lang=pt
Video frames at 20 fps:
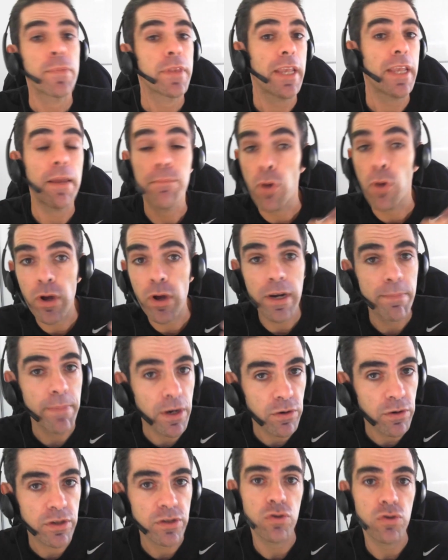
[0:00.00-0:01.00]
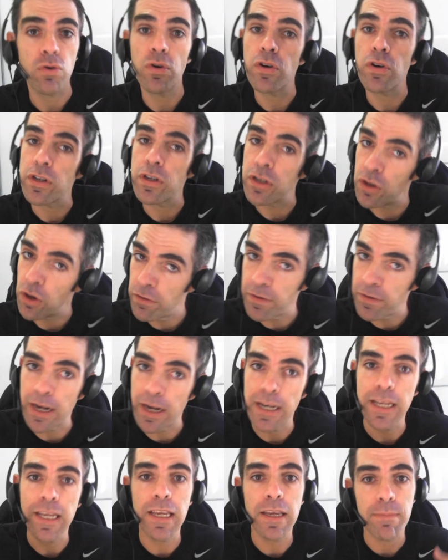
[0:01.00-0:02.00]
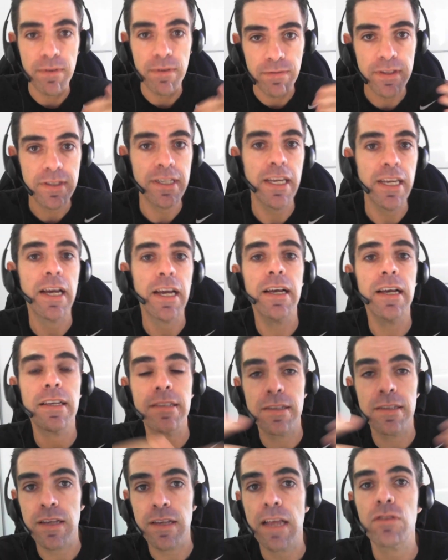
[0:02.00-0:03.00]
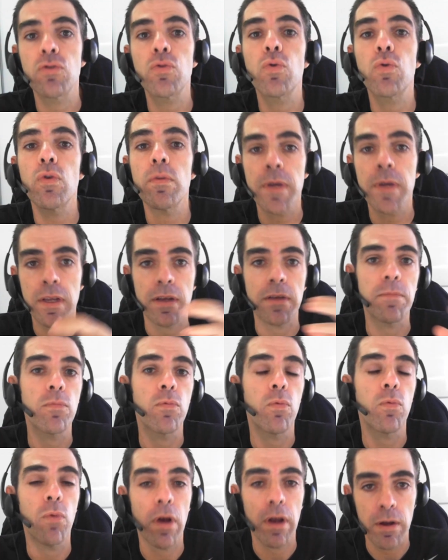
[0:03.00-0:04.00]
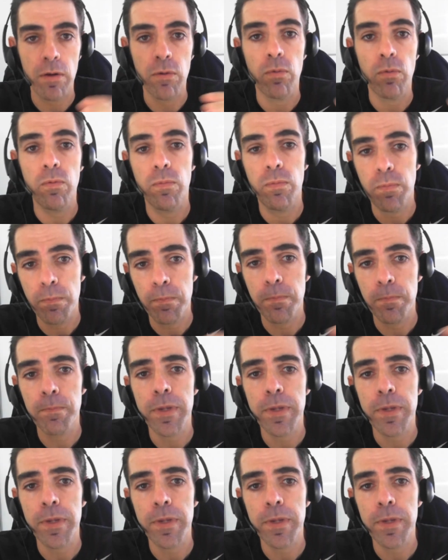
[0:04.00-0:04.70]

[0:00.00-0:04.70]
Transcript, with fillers: quem mora em Belo Horizonte, Nova Lima, vizinhanças, a turma, um, um,